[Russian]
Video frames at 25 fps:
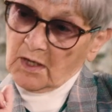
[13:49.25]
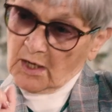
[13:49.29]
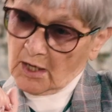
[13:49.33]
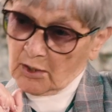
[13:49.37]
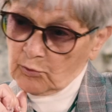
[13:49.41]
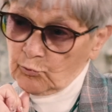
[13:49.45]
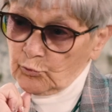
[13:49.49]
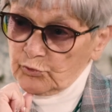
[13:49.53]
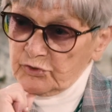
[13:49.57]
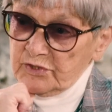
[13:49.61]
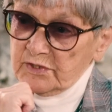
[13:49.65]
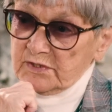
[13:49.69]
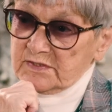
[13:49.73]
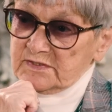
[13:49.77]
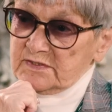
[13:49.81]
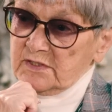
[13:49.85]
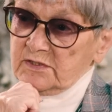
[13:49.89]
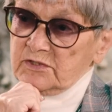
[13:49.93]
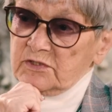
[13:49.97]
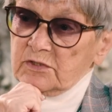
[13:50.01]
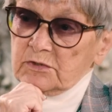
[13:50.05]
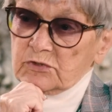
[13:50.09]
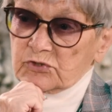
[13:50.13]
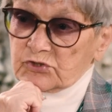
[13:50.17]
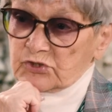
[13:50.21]
охотник
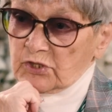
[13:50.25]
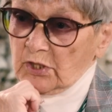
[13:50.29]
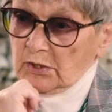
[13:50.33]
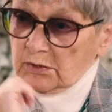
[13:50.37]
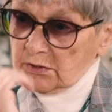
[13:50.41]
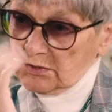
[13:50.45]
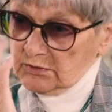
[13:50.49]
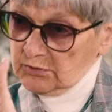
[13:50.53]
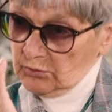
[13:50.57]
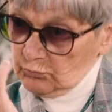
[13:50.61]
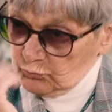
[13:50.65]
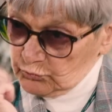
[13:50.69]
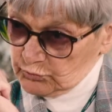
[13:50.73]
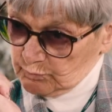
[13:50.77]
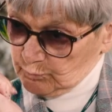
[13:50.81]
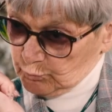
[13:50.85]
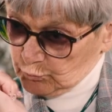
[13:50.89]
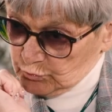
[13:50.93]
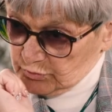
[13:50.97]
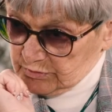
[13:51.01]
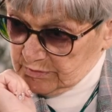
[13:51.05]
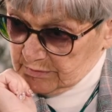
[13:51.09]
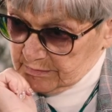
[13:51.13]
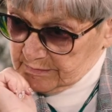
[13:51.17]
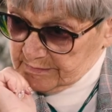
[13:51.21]
сидел и ждал, когда он
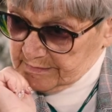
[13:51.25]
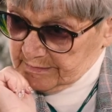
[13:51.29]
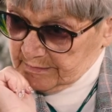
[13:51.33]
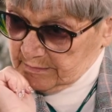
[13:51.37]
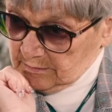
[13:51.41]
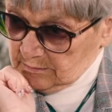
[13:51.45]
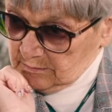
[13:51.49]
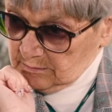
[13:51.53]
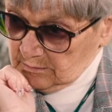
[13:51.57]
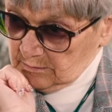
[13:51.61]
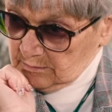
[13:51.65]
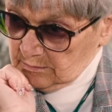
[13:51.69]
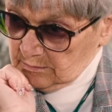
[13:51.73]
спустится